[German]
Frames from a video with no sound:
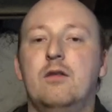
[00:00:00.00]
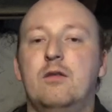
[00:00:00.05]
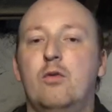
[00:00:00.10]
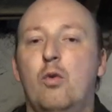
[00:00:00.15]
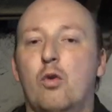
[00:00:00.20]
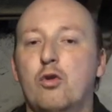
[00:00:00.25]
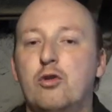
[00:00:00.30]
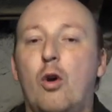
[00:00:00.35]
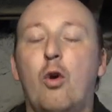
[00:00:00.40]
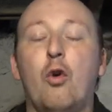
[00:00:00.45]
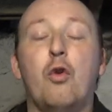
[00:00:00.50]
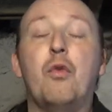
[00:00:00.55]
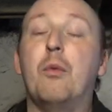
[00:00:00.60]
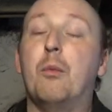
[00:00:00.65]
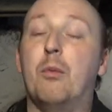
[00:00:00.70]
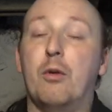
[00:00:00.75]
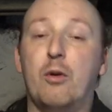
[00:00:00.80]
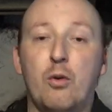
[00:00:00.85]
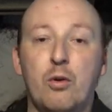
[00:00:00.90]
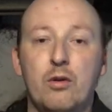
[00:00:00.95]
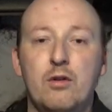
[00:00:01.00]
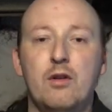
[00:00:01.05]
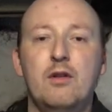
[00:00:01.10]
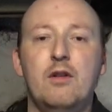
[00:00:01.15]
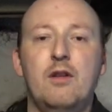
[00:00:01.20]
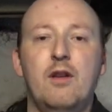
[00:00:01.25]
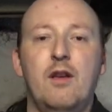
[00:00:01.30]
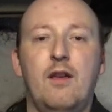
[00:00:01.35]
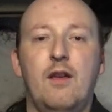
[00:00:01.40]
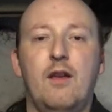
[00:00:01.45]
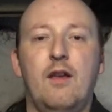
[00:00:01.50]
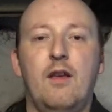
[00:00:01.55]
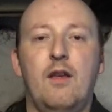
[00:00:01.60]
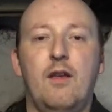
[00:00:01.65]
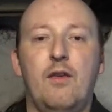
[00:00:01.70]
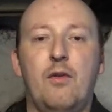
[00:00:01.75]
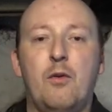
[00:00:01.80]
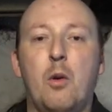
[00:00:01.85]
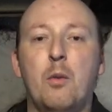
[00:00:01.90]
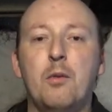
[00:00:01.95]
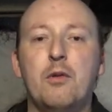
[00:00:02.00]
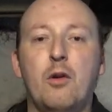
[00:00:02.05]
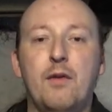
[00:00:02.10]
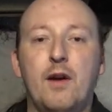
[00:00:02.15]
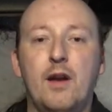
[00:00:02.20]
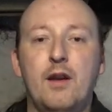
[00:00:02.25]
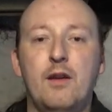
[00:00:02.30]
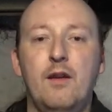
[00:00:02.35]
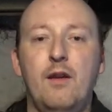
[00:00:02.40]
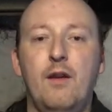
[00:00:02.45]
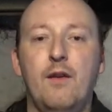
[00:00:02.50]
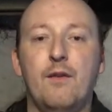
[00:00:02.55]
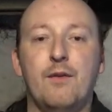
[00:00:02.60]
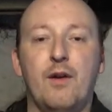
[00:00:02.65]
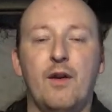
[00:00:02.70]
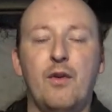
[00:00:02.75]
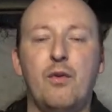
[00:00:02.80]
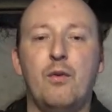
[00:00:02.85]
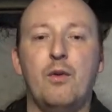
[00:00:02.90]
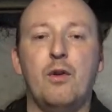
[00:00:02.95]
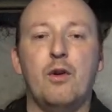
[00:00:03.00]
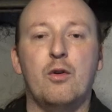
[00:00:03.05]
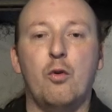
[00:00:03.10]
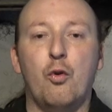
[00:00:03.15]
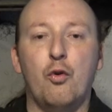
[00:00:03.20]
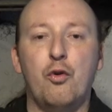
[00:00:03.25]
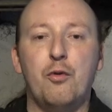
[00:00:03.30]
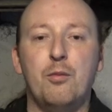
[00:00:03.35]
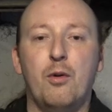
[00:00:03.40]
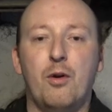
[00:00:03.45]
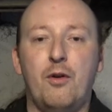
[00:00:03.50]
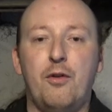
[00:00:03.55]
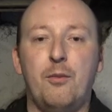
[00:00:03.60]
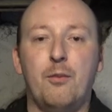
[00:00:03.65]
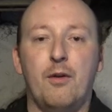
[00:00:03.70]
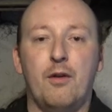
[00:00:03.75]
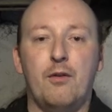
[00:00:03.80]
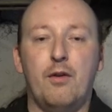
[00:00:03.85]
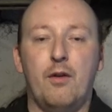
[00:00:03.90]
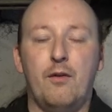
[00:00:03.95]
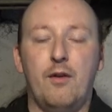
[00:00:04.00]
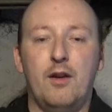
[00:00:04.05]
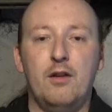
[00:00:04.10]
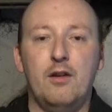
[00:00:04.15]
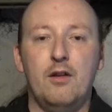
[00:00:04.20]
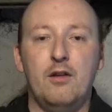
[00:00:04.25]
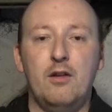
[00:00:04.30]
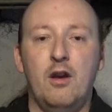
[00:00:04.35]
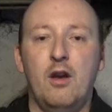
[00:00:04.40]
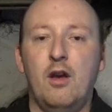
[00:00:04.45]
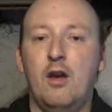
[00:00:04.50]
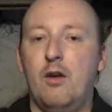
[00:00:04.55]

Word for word: durchaus begründet, es kommt darauf an, was für eine Ghostbox man verwendet.